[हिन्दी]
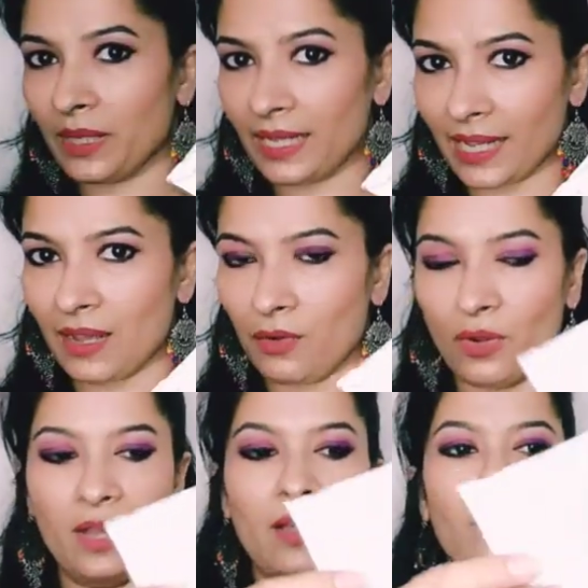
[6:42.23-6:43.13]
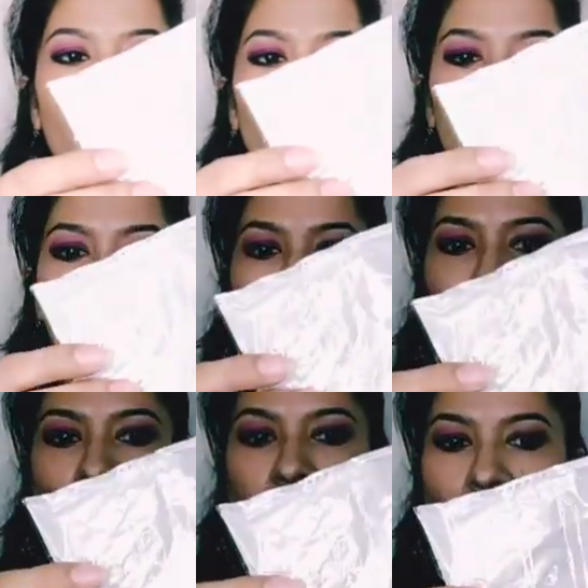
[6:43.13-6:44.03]
पे देखा होगा
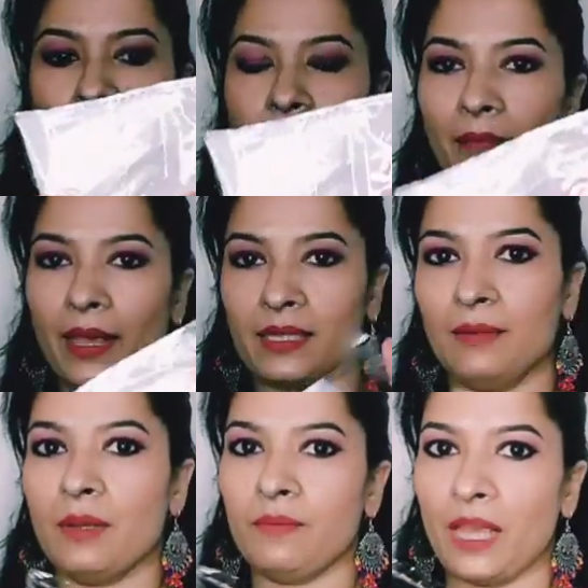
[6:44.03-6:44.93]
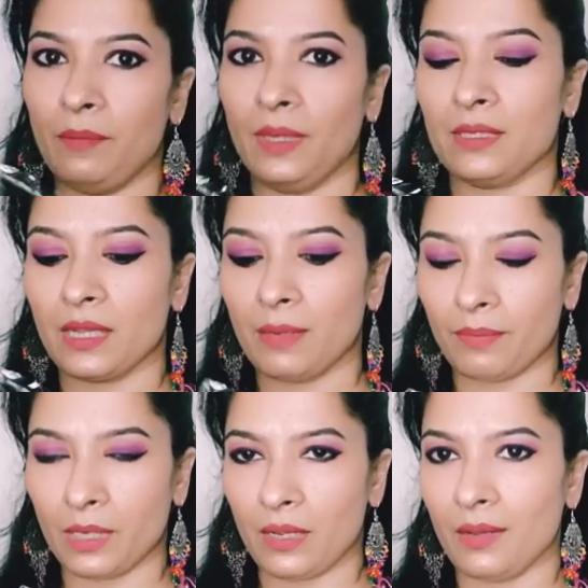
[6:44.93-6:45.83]
बट मैक्सिमम टाइम में इसका
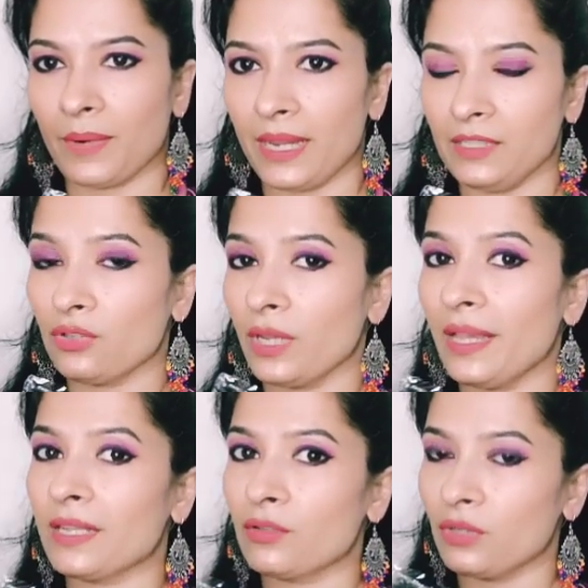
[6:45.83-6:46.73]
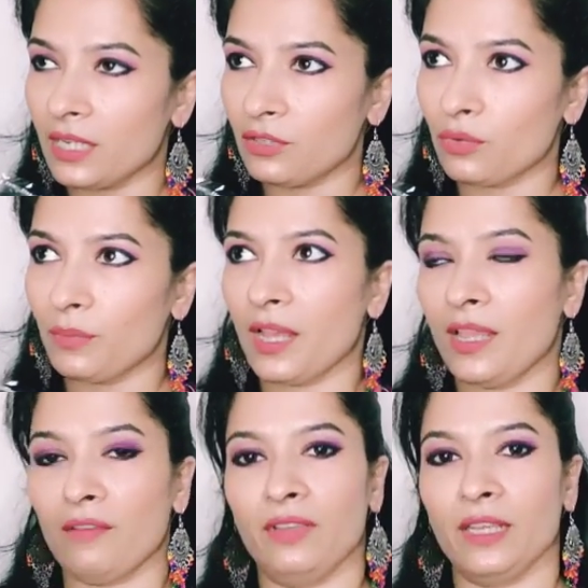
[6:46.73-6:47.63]
प्राइस जो है एक सौ दस रुपया
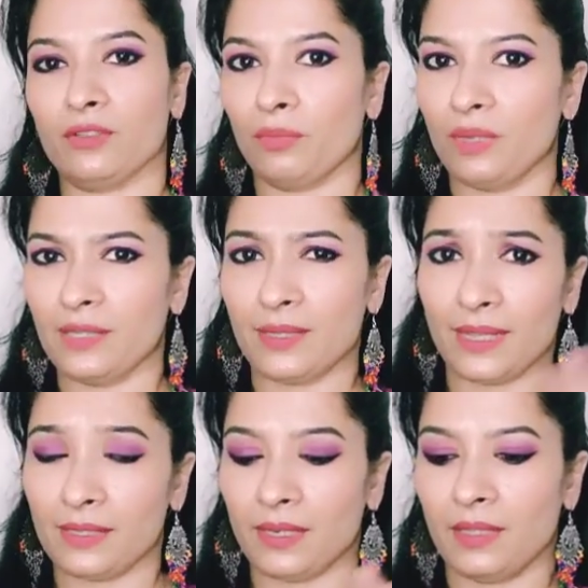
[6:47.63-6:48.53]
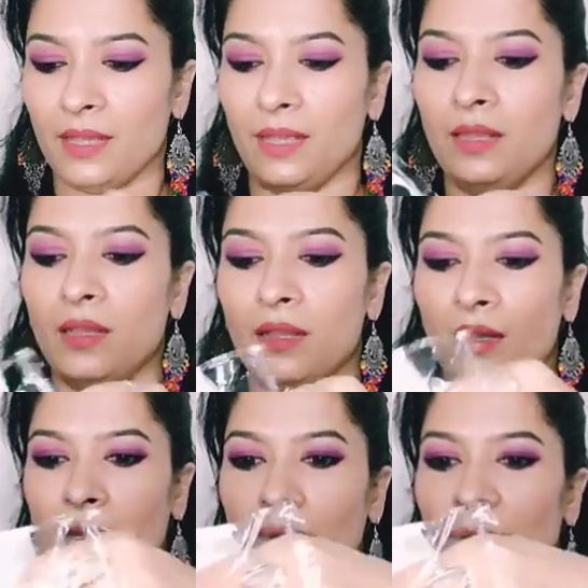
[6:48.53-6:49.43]
या फिर एक सौ बीस ऐसे रहता है
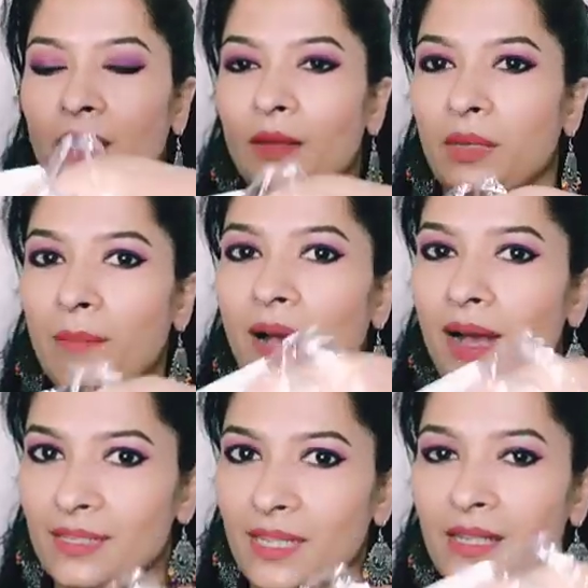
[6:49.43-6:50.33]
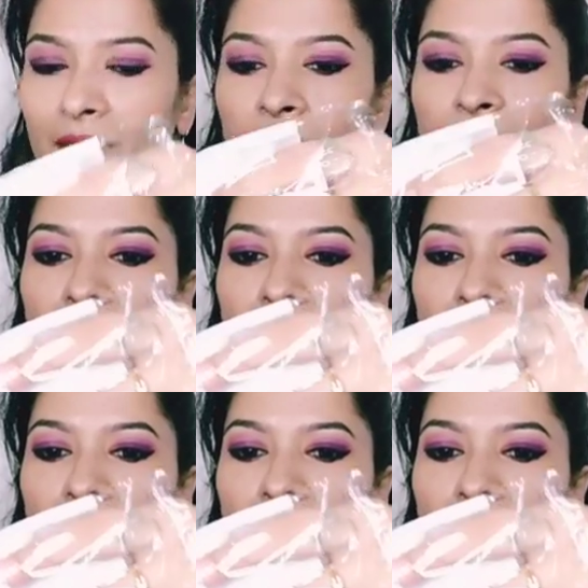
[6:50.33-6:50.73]
बट अभी महासेल की वजह